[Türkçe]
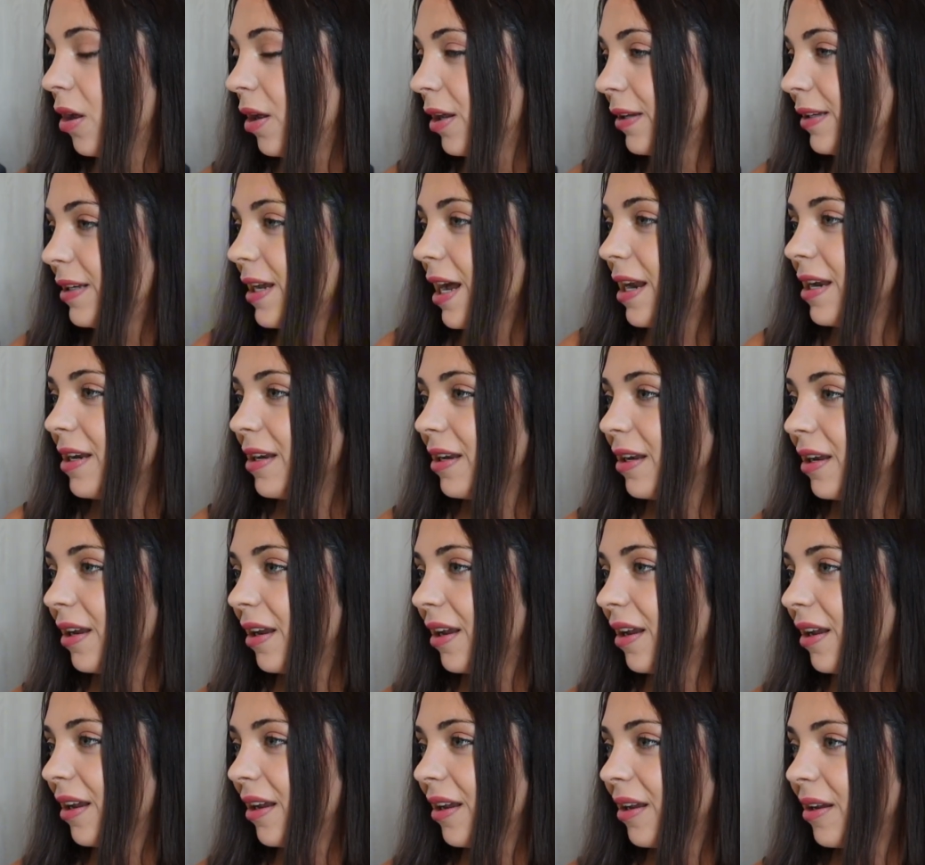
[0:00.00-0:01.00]
Öyle. Kend-
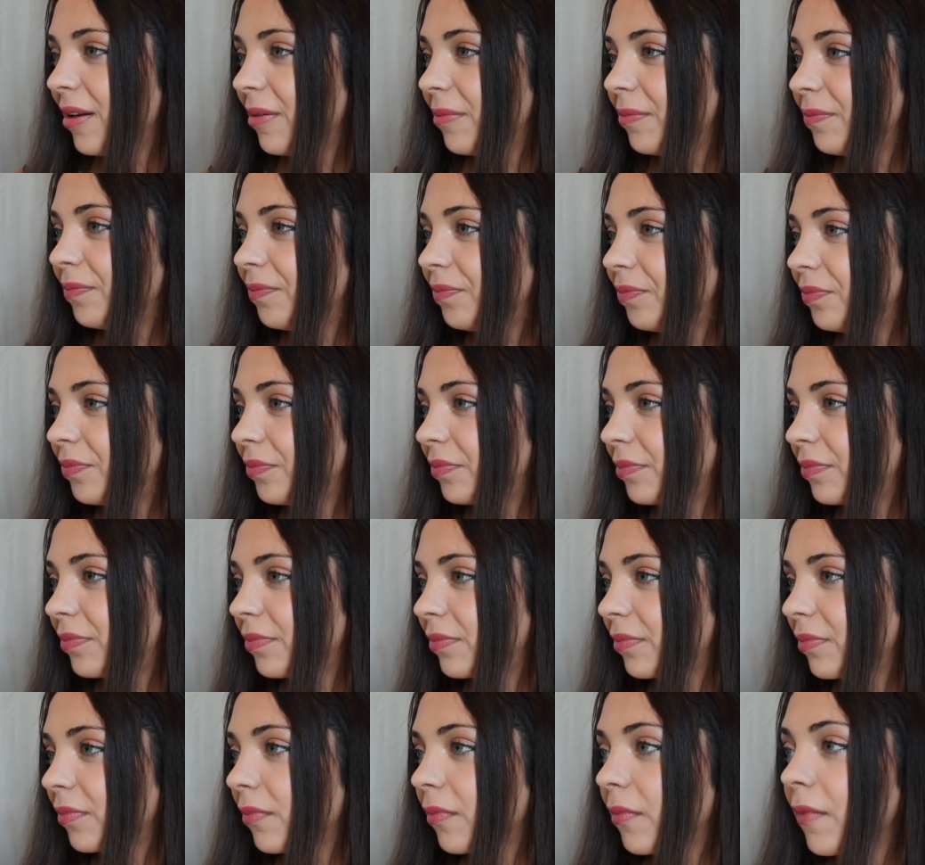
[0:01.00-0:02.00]
kendini sevineceksen
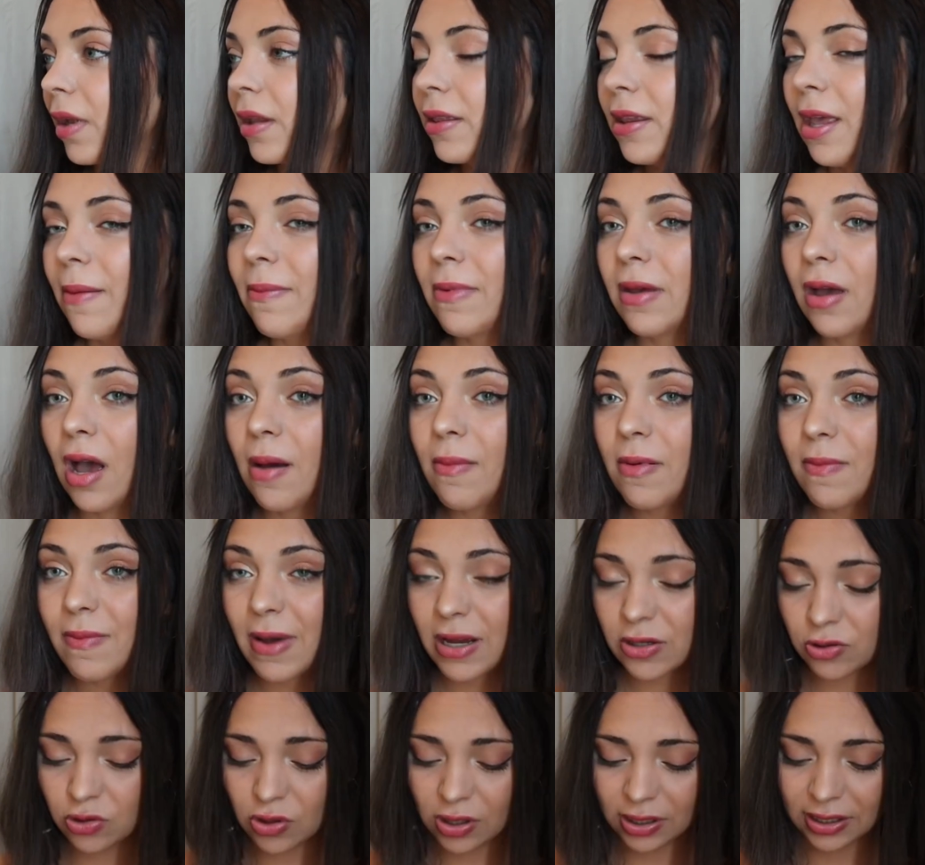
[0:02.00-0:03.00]
insanları sev. Tabii ama
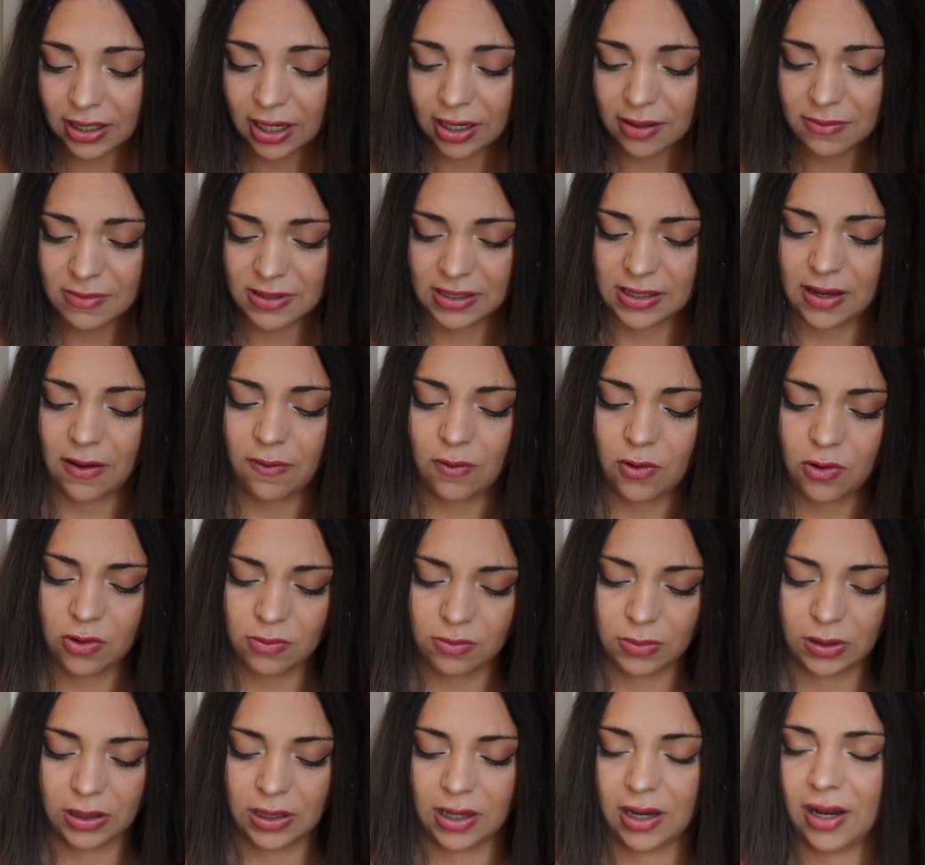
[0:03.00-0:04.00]
ben şu an kendimi
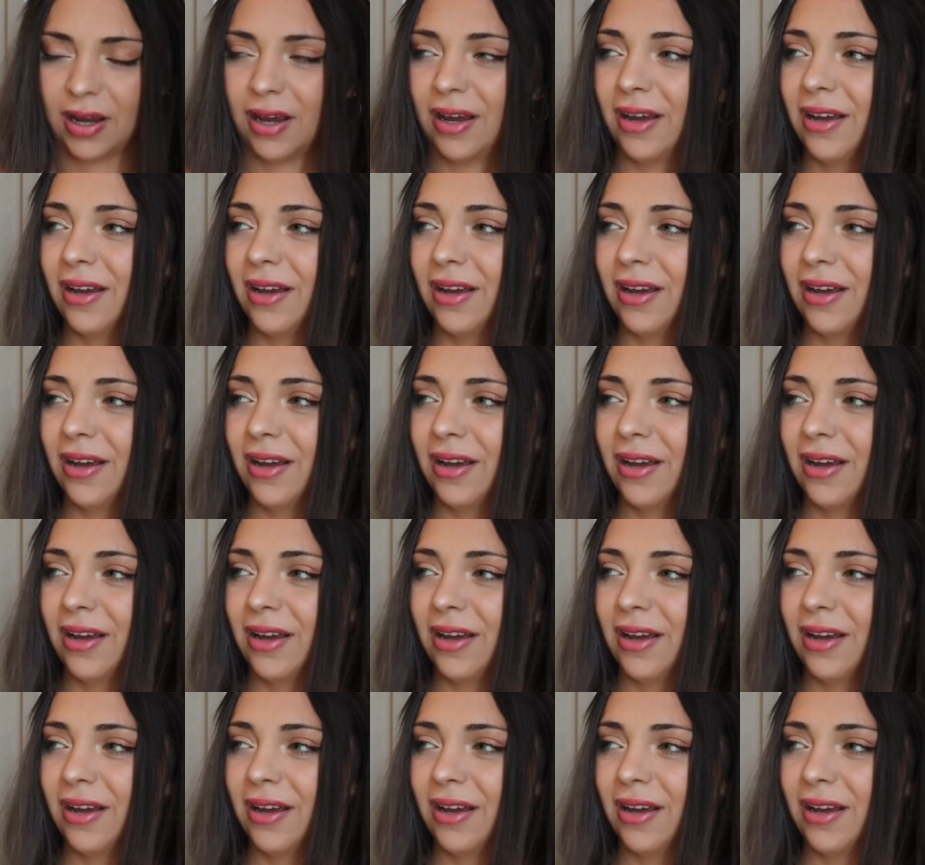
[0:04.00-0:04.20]
seviyorum ki.